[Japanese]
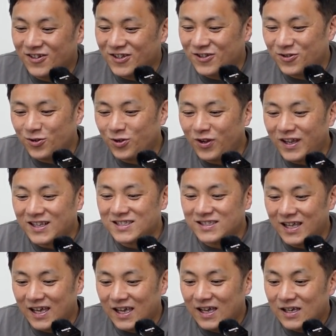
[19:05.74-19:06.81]
ということでです
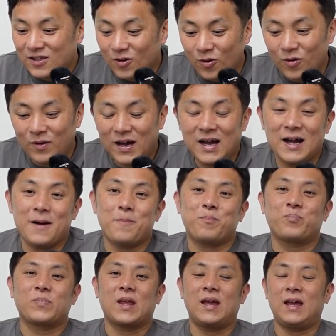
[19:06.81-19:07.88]
ね、今日は
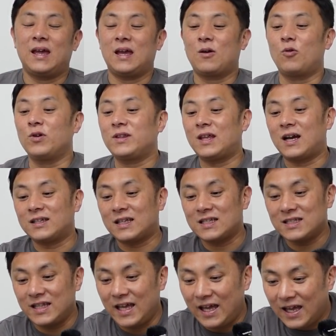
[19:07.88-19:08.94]
えー、こういった
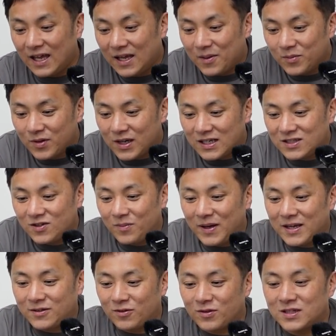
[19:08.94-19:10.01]
形で昔の
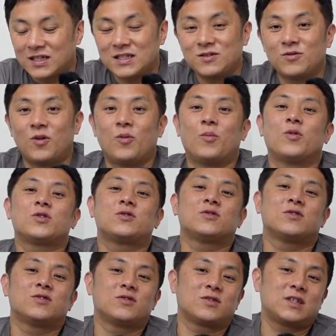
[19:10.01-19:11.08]
バイクとの写真を募
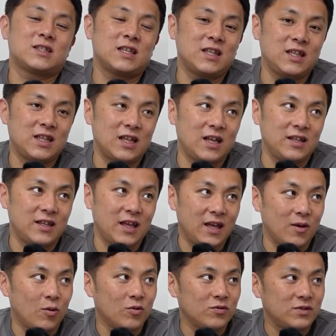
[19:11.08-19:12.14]
集させていただい
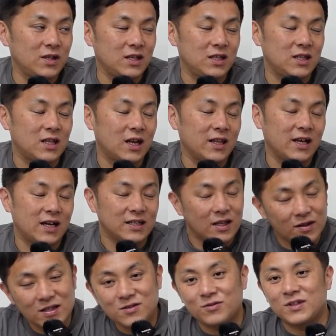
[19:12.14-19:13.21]
て送ってきていただいた
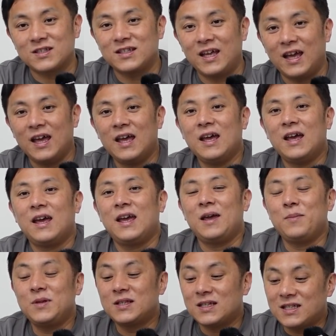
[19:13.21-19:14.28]
方のやつをですね、
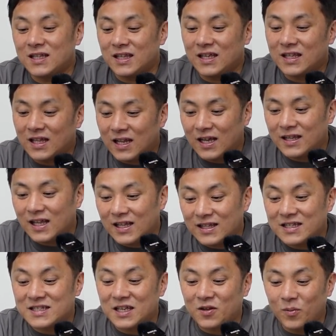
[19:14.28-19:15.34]
えー、見させていただいたん
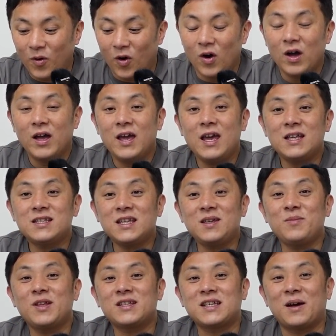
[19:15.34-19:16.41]
ですけども、えー、ぜひ
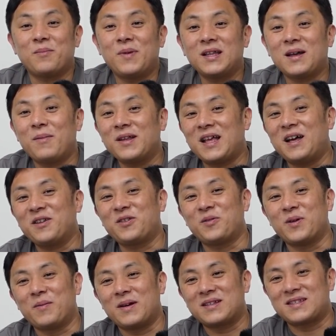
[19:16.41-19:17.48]
皆さんまだまだあると
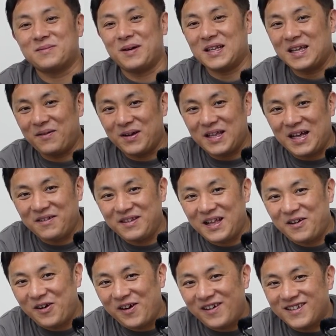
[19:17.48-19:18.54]
思います。まだまだあるだ
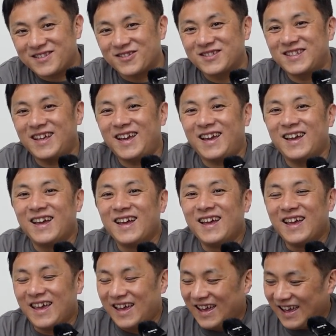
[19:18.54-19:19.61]
ろうそして、
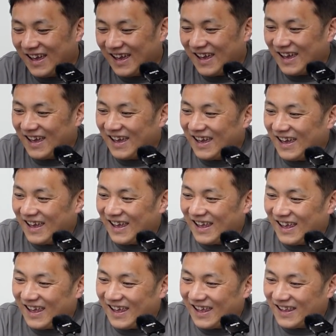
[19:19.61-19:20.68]

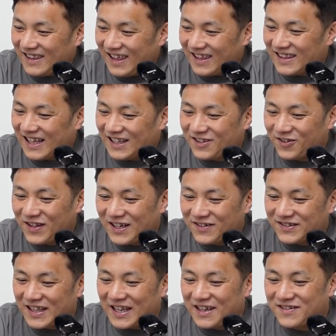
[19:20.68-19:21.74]
えー、ね、なんとな
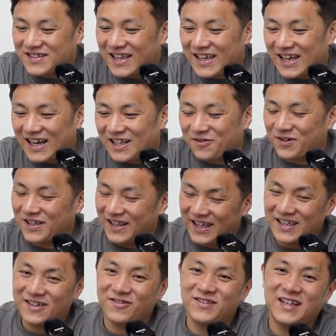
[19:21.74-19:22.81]
く照れくさいからとかね、
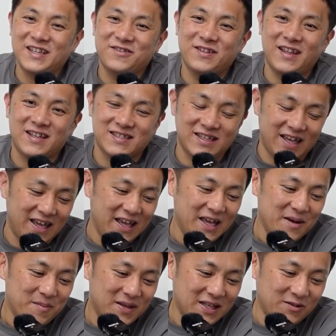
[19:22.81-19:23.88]
いろんな理由でですね、
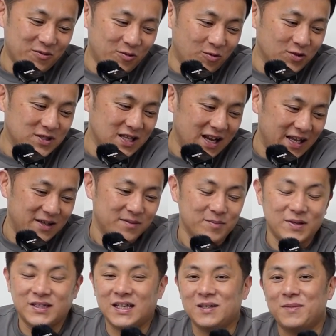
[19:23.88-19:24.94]
まだ投稿してない、
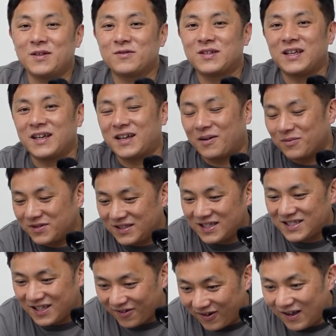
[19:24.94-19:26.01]
まあ単にめんどくさいだけかもしれないで
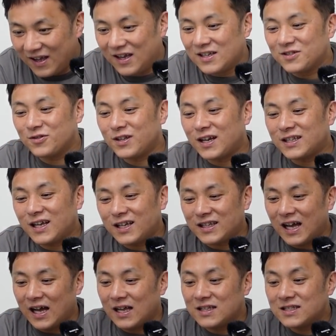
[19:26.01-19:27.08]
すけど、そういった
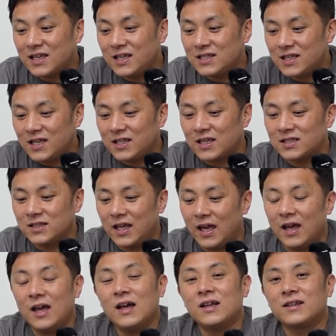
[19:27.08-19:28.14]
方々、ぜひぜひです
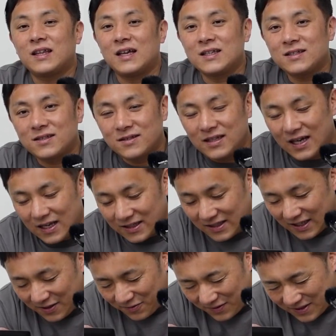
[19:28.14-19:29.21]
ね、タンスの中に
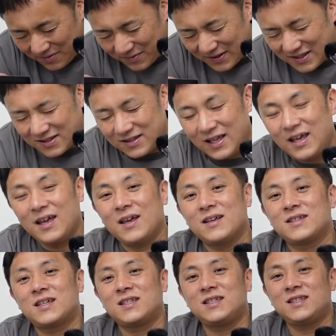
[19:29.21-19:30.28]
入れといてもですね、
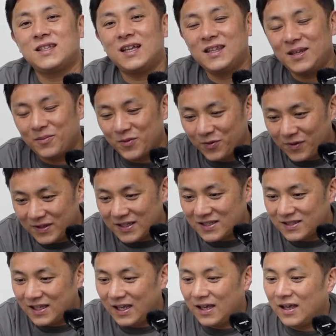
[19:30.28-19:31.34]
写真なんてものはで
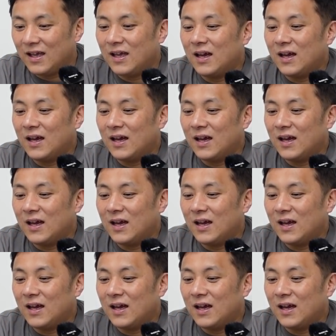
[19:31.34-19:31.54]
すね、